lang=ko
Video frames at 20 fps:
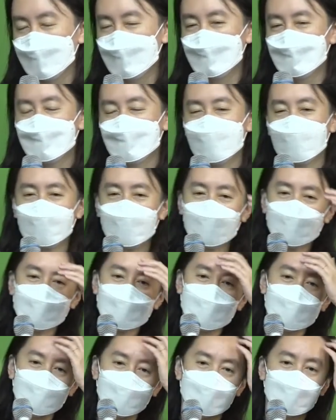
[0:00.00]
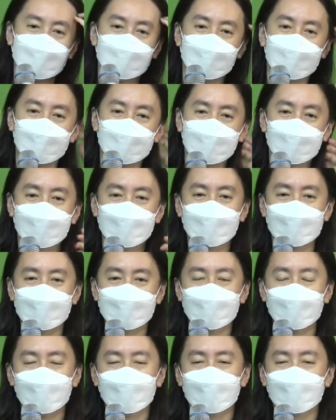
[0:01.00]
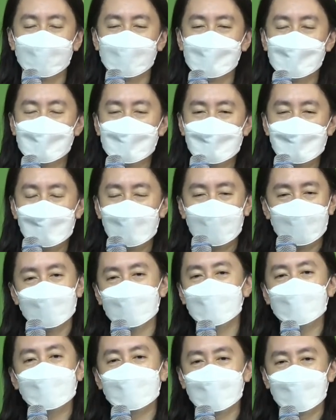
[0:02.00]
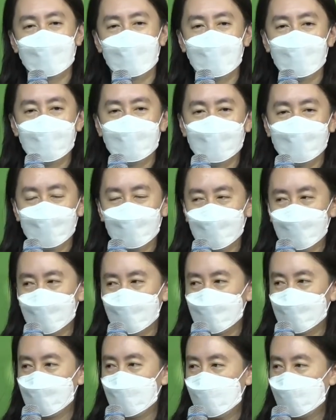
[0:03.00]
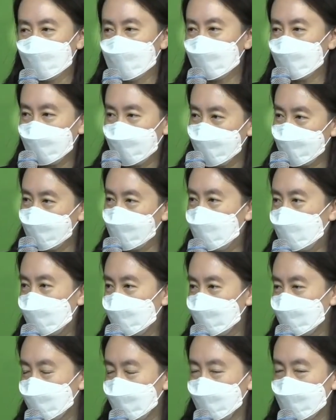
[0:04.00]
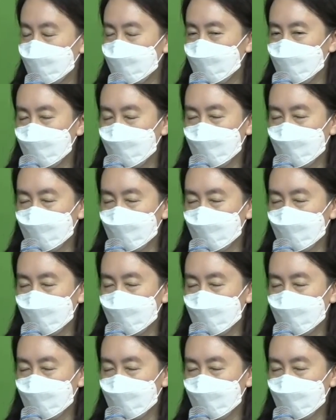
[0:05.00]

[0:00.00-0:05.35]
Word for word: 생각을 하고 있는 거예요. 그래서 안 되겠다. 우리 강단 앞에 나가서